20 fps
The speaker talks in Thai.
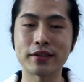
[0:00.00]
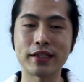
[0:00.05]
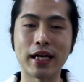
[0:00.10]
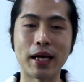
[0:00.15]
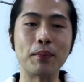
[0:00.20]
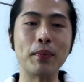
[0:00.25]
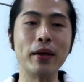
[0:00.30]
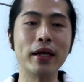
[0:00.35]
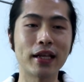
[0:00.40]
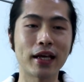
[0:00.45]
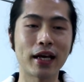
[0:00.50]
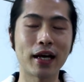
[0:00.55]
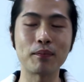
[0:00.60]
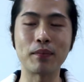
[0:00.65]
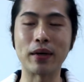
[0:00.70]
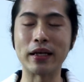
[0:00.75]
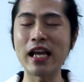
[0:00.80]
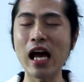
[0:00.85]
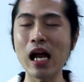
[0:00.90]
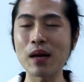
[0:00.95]
ฉันมิตรนะครับ
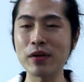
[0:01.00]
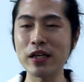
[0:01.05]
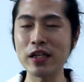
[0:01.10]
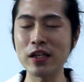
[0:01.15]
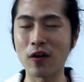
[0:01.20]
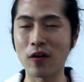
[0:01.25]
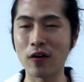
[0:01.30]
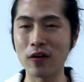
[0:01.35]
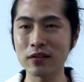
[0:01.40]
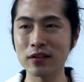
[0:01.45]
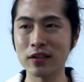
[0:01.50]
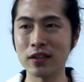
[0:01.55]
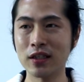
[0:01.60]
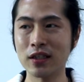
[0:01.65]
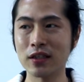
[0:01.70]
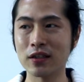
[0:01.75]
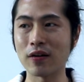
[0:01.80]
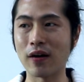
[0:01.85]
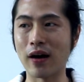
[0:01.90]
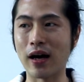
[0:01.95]
เหมือนญาติพี่น้อง
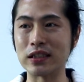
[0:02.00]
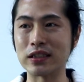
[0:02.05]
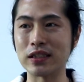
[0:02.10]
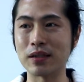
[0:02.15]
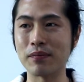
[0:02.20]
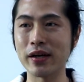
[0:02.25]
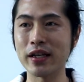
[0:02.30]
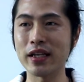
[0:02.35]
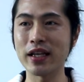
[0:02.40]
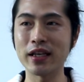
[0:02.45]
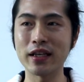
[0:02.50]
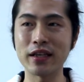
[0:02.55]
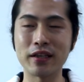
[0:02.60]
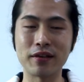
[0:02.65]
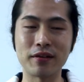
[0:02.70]
ก็อาจจะไม่ได้